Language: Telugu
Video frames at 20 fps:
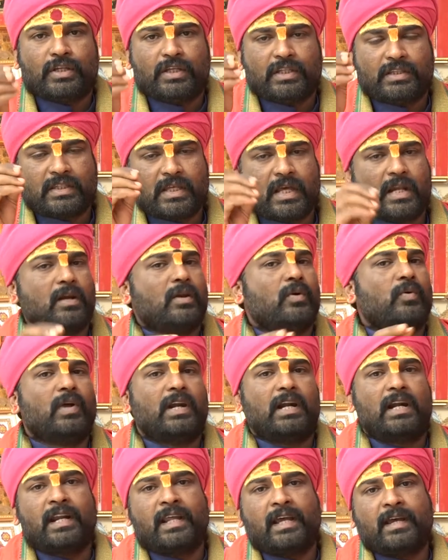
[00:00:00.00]
ఇతరుల
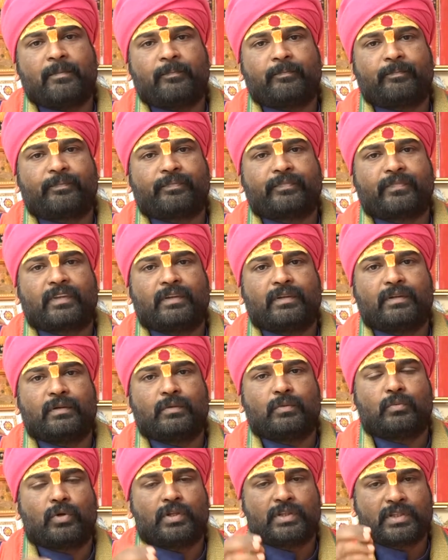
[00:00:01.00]
వలన
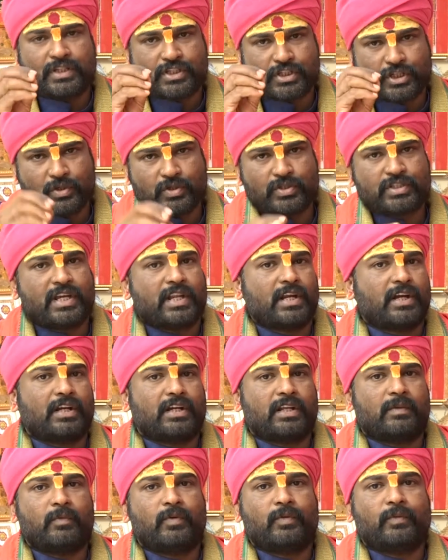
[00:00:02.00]
కొంత చెడు
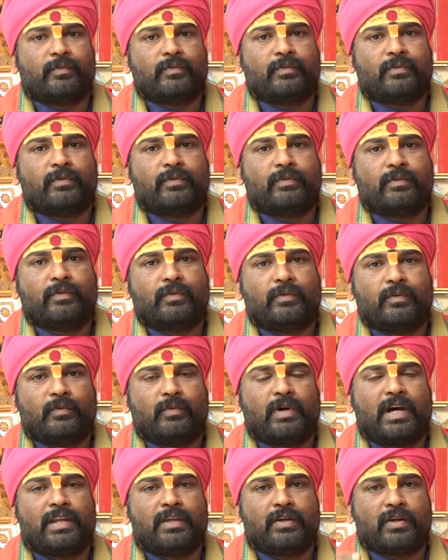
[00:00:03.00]
జరగటము
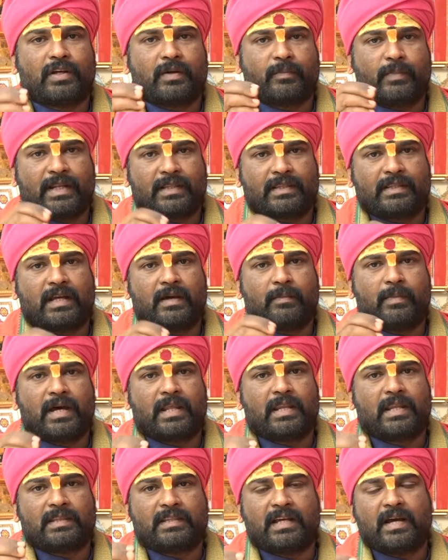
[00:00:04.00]
వారి యొక్క భర్త
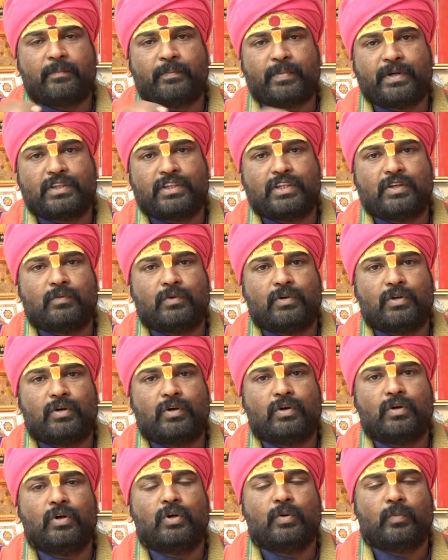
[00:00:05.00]
భార్య దాంపత్యంలో
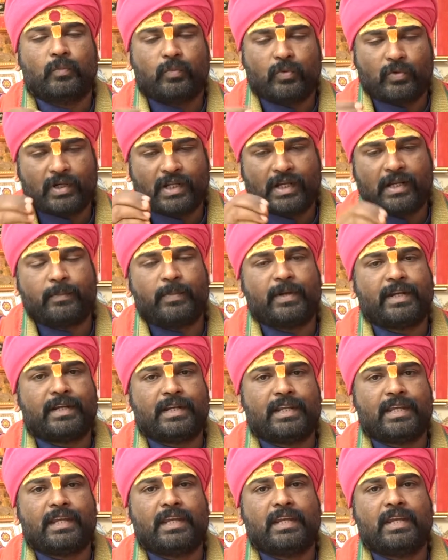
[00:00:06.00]
పుల్లలు
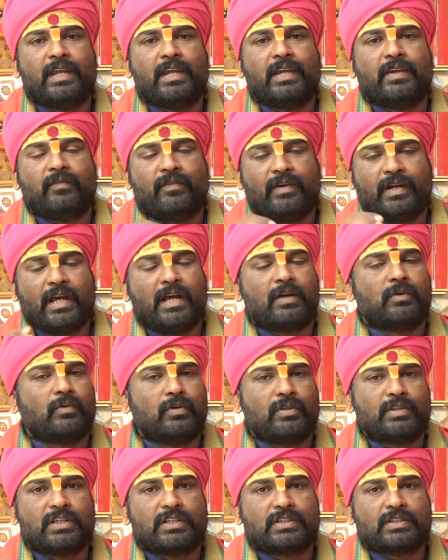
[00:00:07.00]
పెట్టి
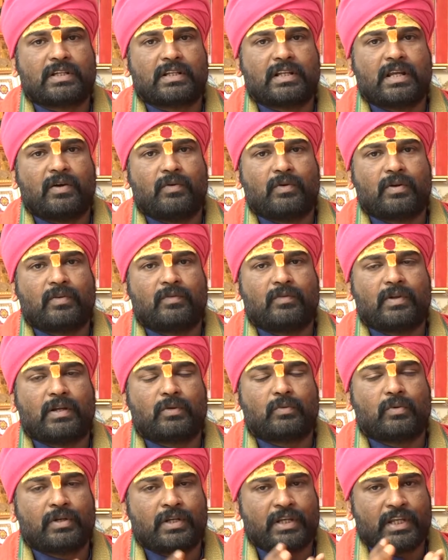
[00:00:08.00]
విడాకులు తీసుకురావడం
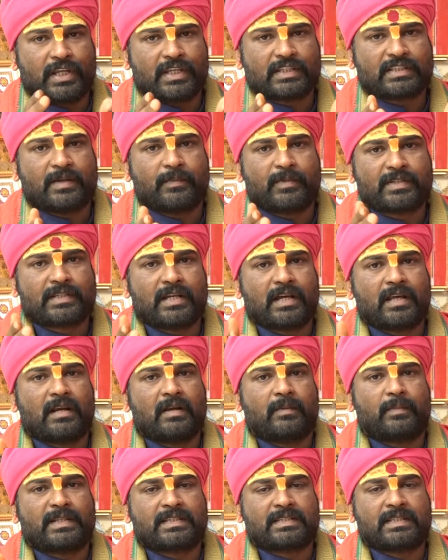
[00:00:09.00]
వల్ల కొన్ని
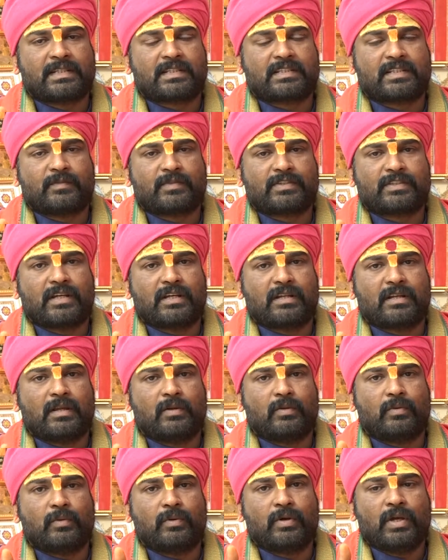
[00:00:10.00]
సంసారాలు పచ్చని
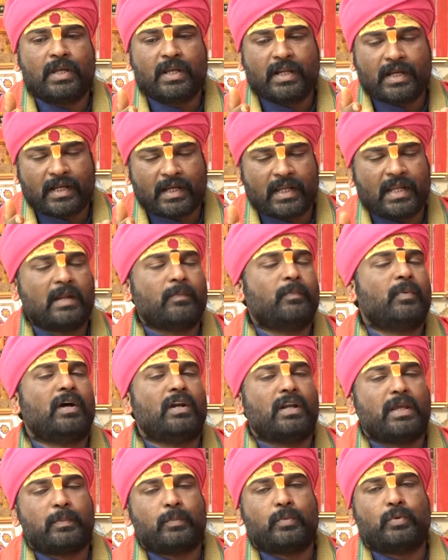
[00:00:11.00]
సంసారాలు
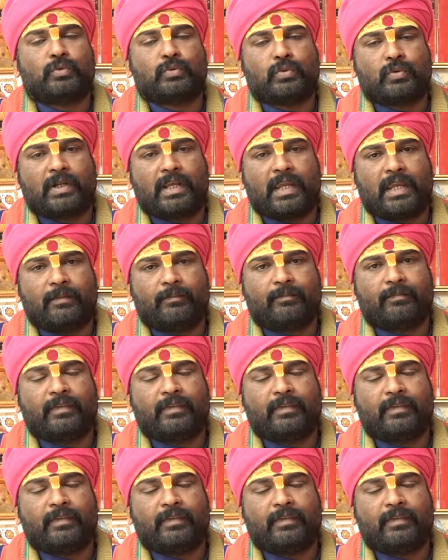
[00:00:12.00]
నేలపాలైపోతున్నాయి